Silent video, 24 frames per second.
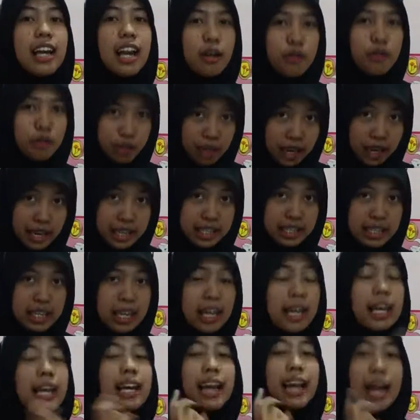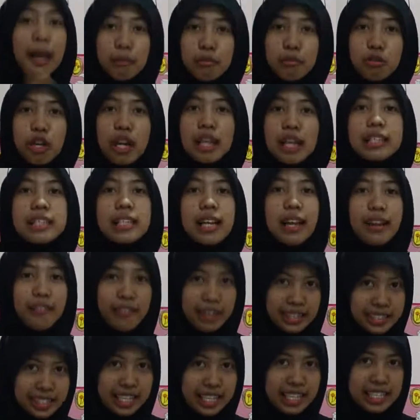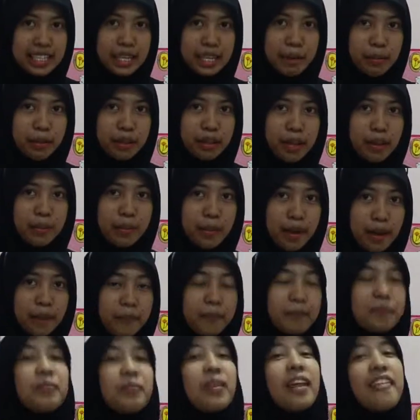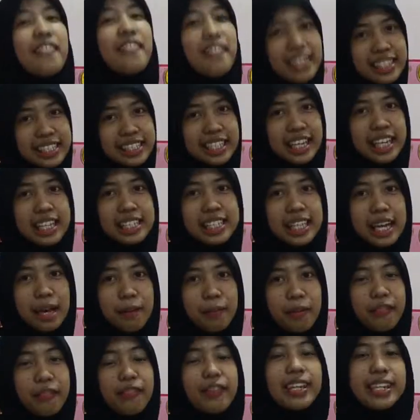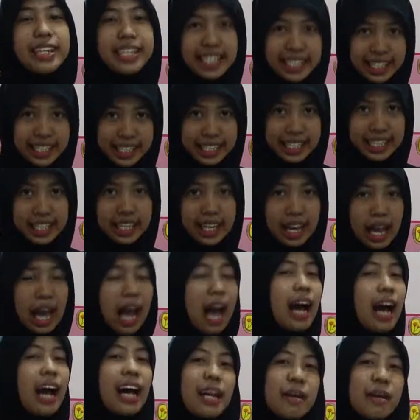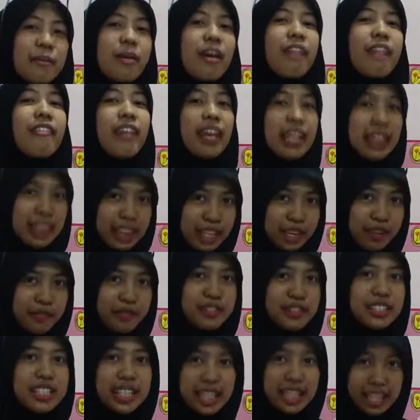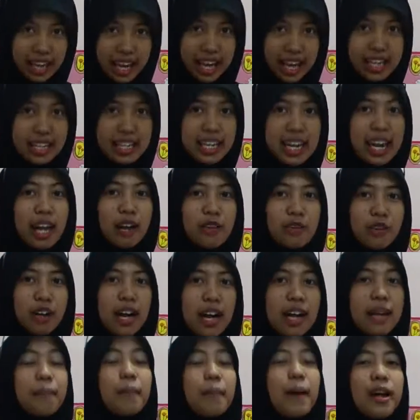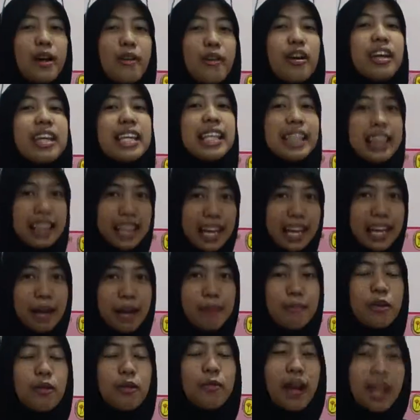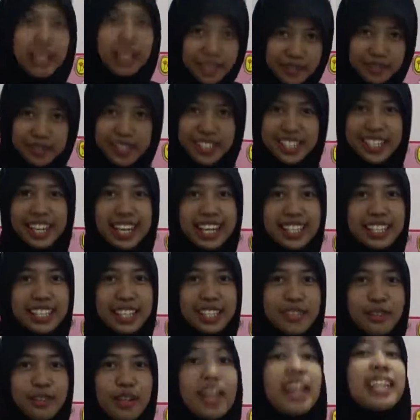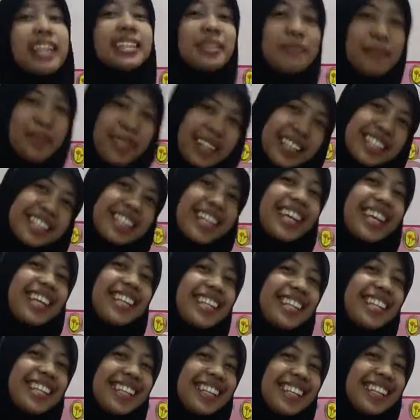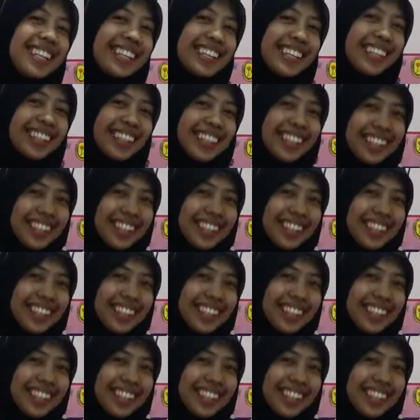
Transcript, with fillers: dilakukan enam bulan setelah vaksinasi yang pertama. Vaksinasi HPV ini akan lebih efektif jika dilakukan pada wanita yang belum aktif secara seksual seperti saya ini.